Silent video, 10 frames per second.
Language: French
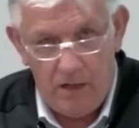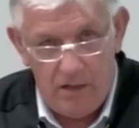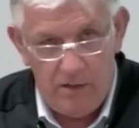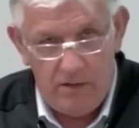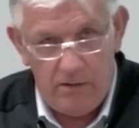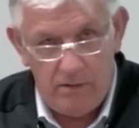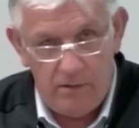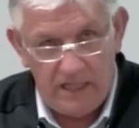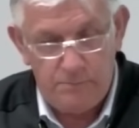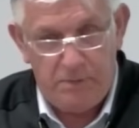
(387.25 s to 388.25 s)

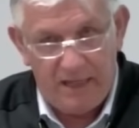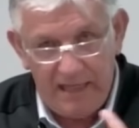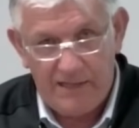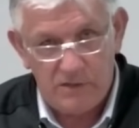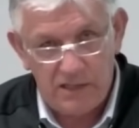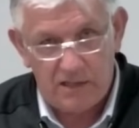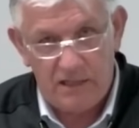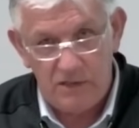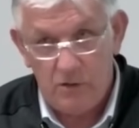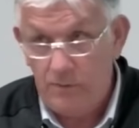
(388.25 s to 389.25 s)
l'expérience de
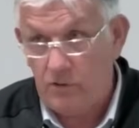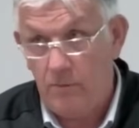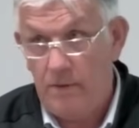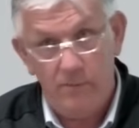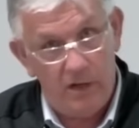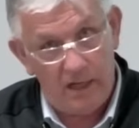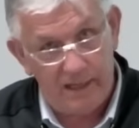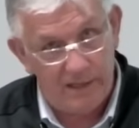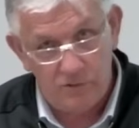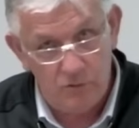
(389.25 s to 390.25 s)
certains hommes que même la
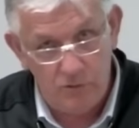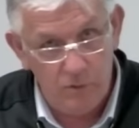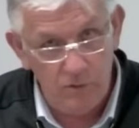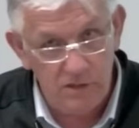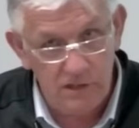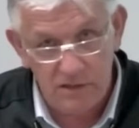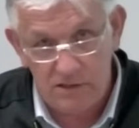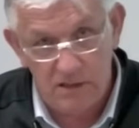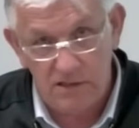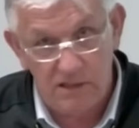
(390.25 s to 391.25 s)
création du monde,
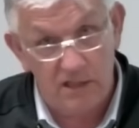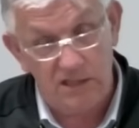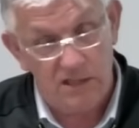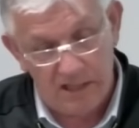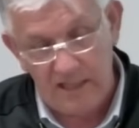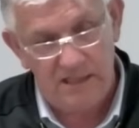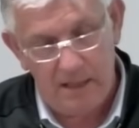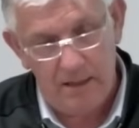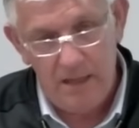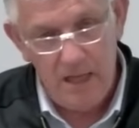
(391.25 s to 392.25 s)
c'est très
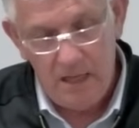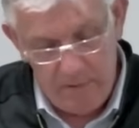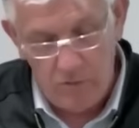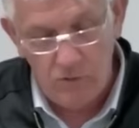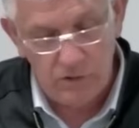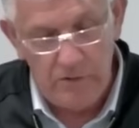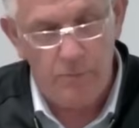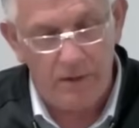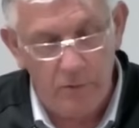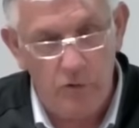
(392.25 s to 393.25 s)
intéressant. Mais nous, ce qui nous
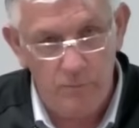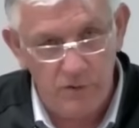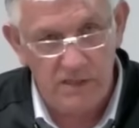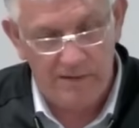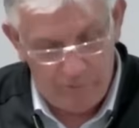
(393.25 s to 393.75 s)
préoccupe, c'est